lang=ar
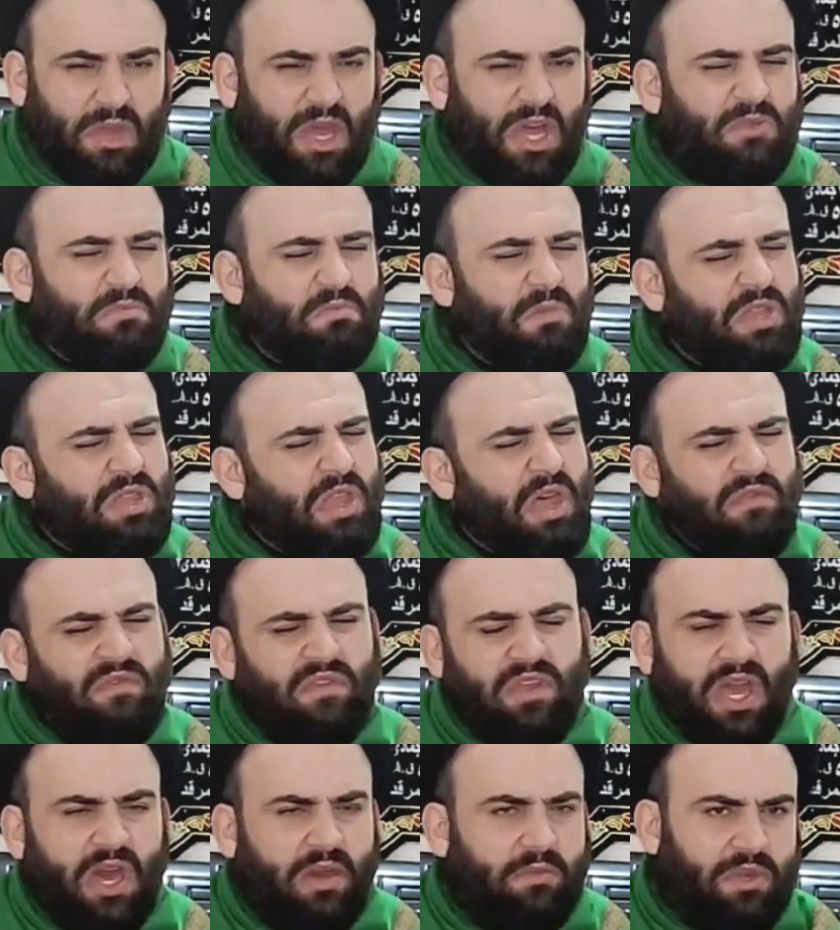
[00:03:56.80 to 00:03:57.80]
قد مضى
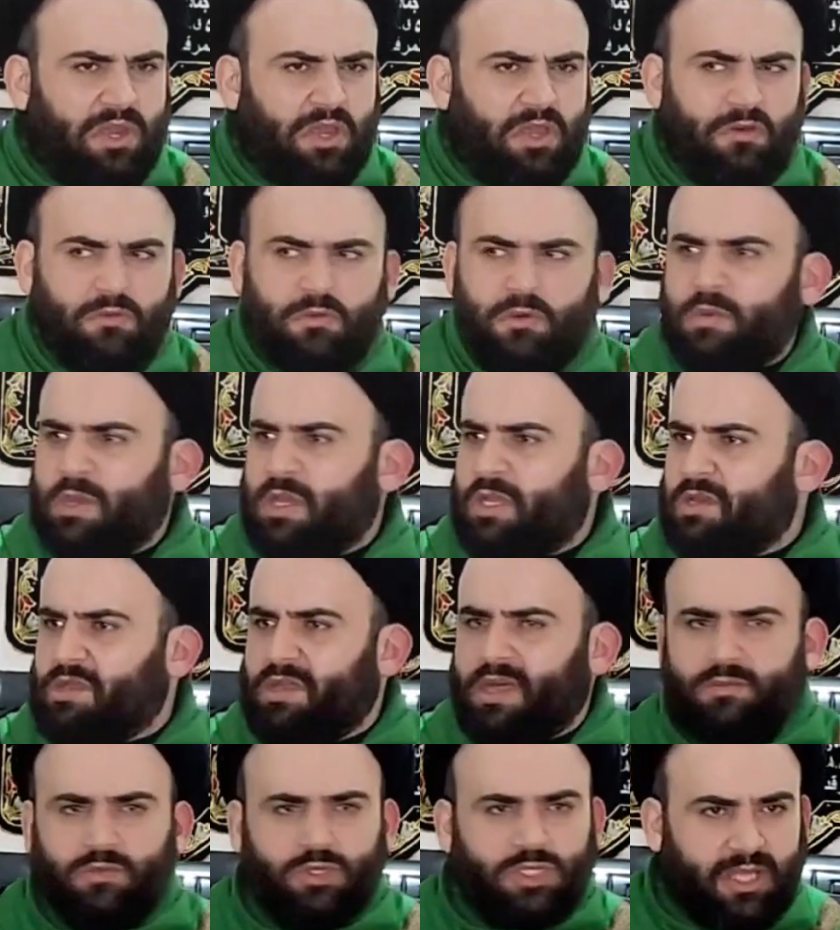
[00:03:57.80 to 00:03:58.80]
في أمره وممكن
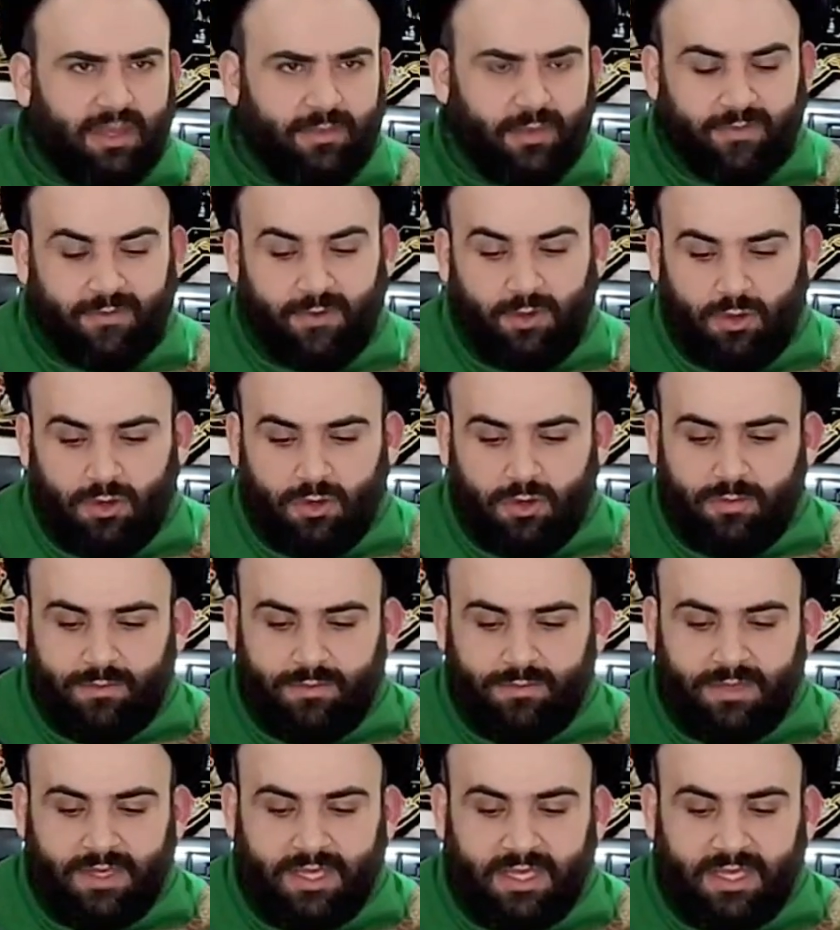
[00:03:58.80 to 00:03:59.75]
يظل مستمر في الحكم